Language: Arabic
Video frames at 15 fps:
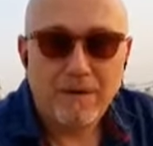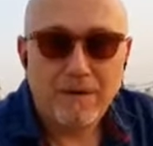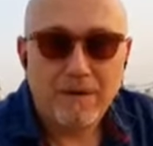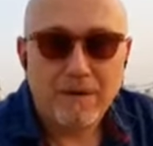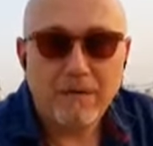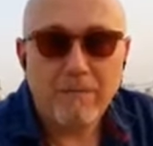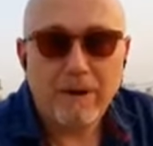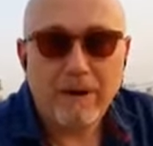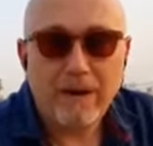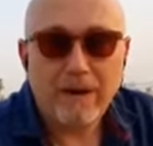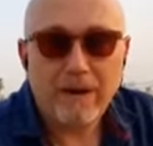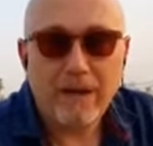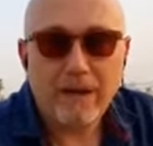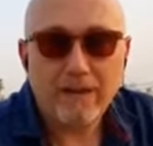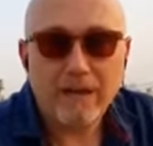كم مرة
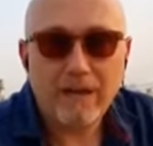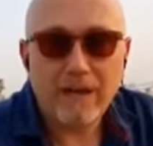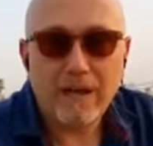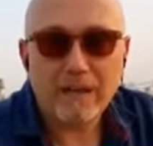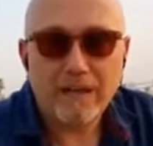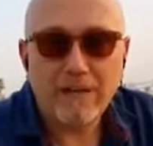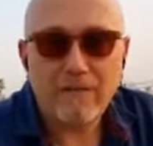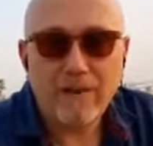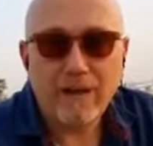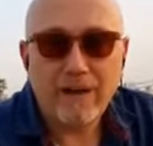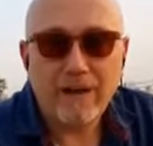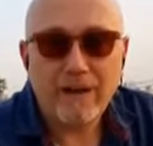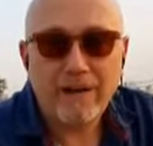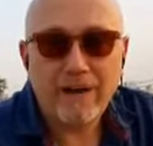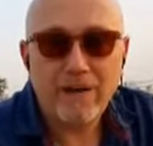نحن حطينا أهداف
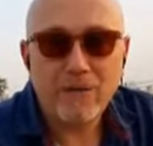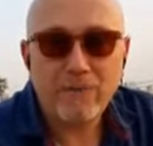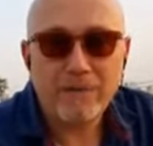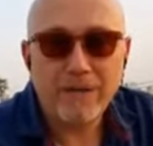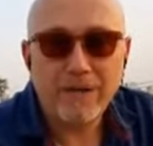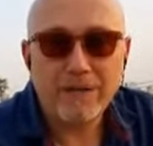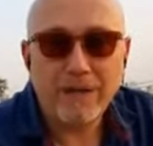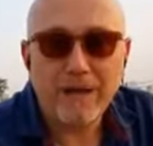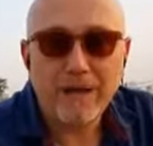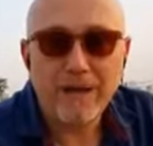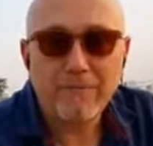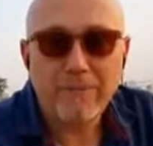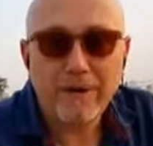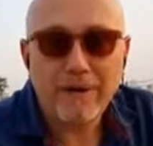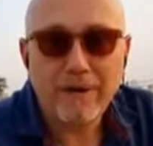لحالنا انه بدنا نتغير
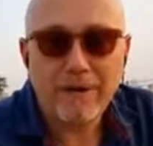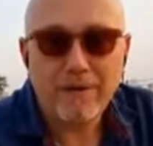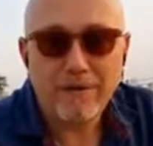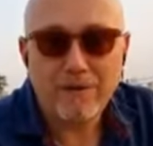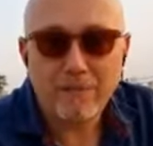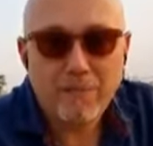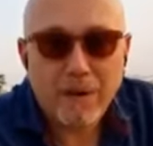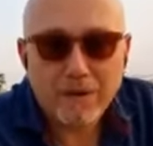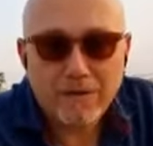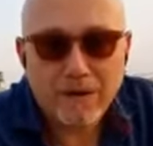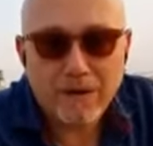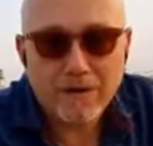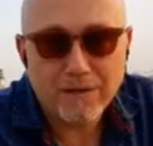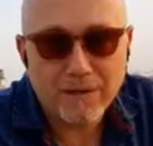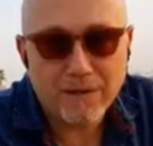منها وما قدرنا
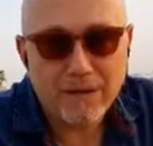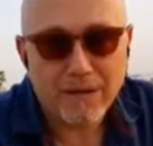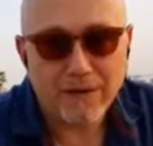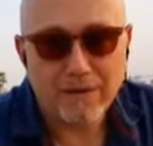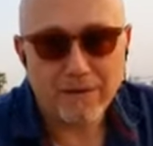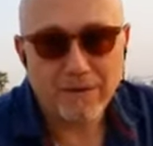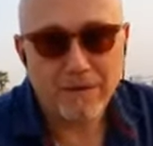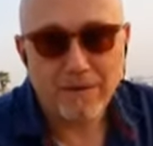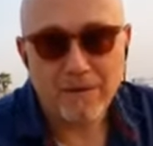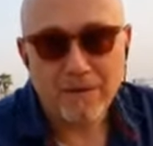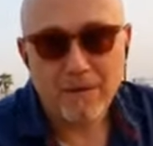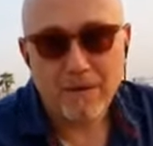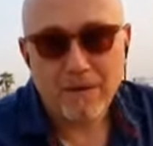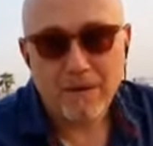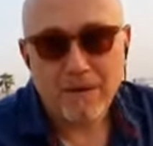نتغير.
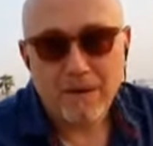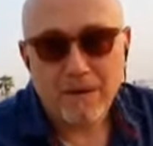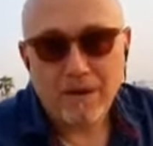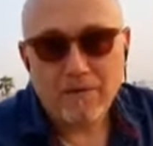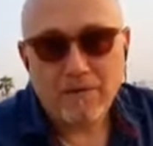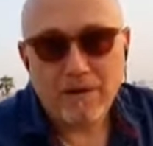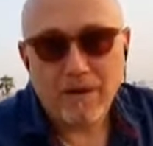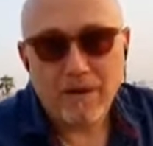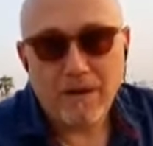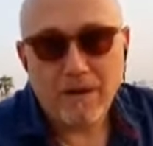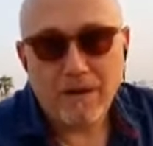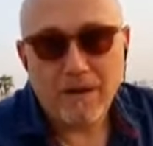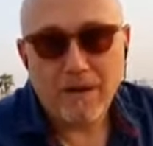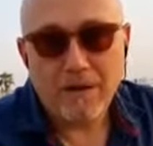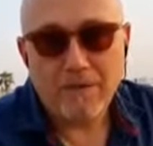
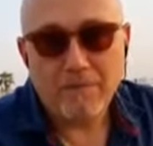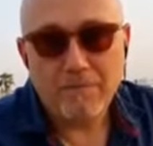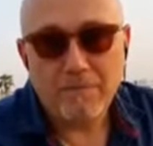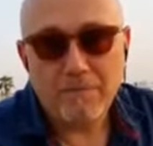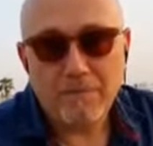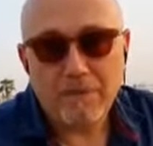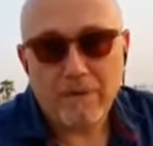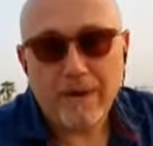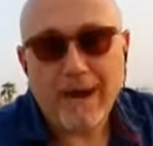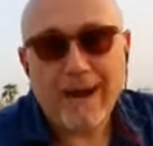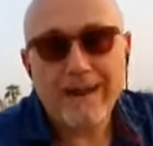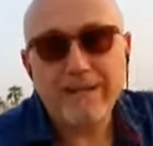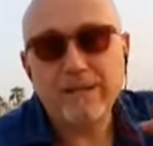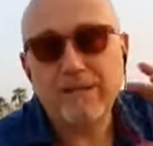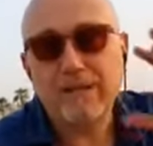
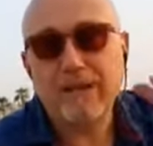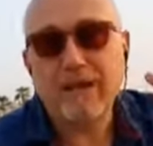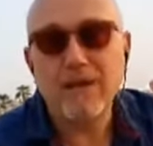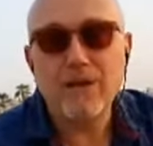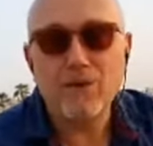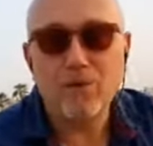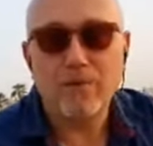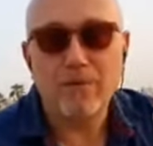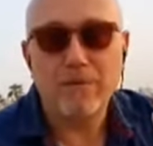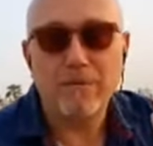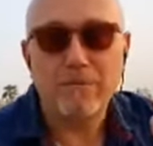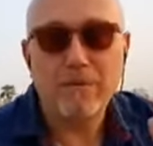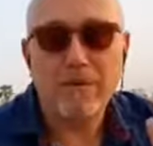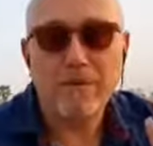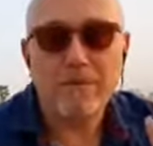فرحلة التغير
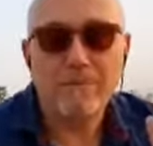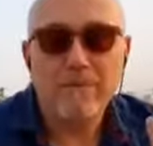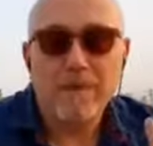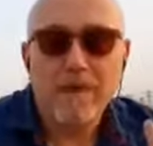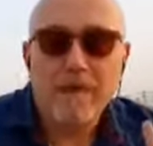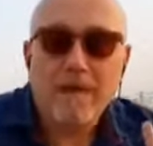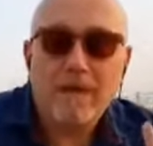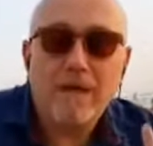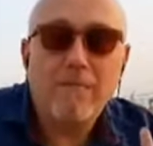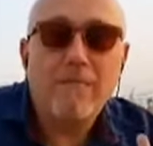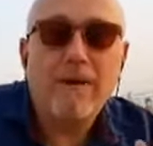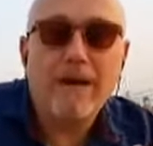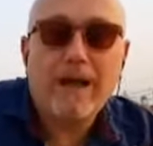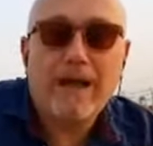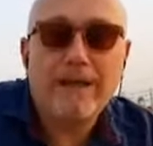كم
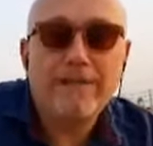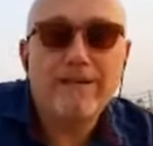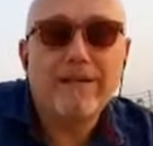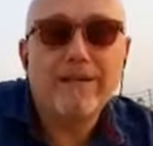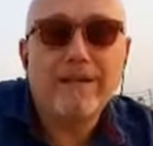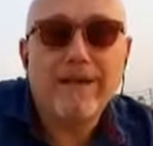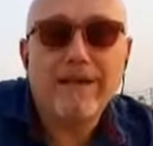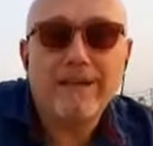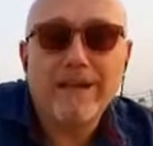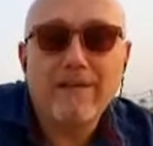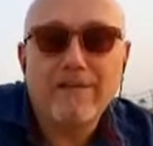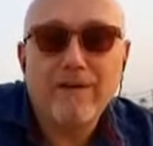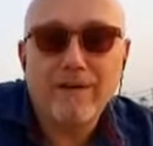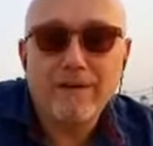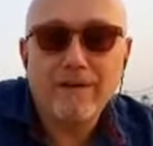مرة حددت
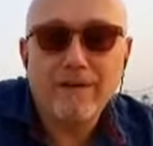أهدافك